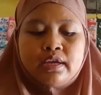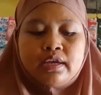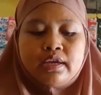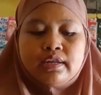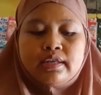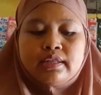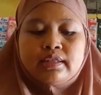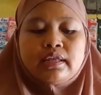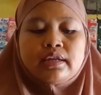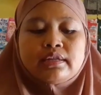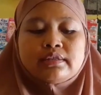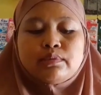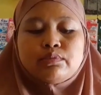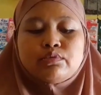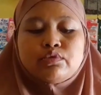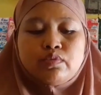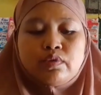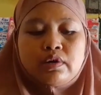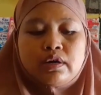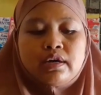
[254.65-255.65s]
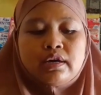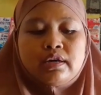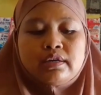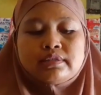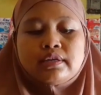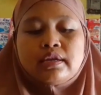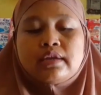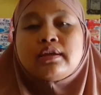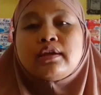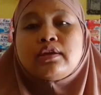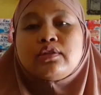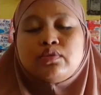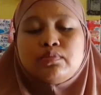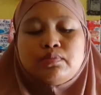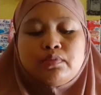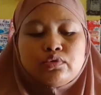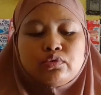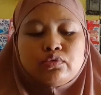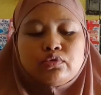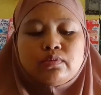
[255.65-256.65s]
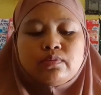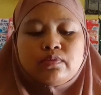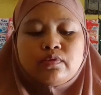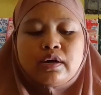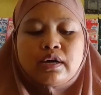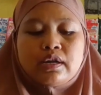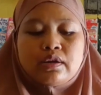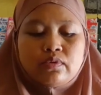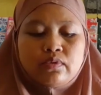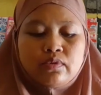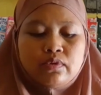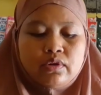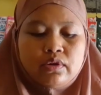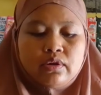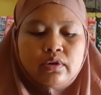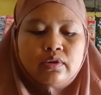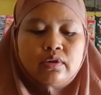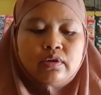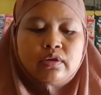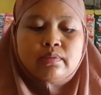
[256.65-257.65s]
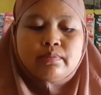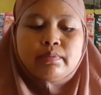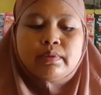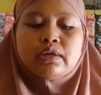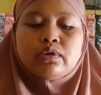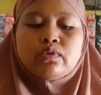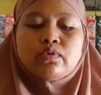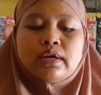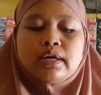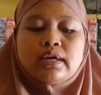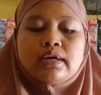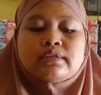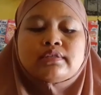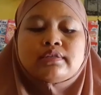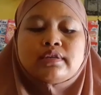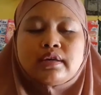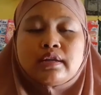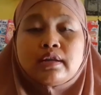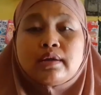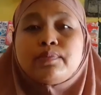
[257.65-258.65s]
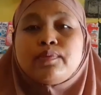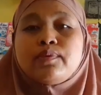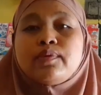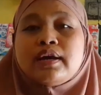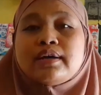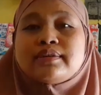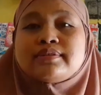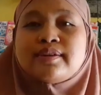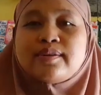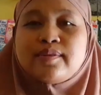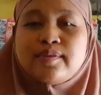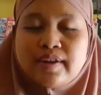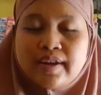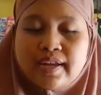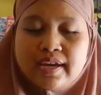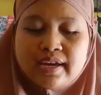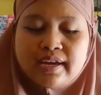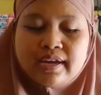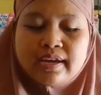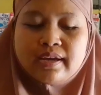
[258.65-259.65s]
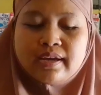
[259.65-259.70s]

ini ntar jam 2 saya itu mau tutup warung metu kakak Zahra pulang sekolah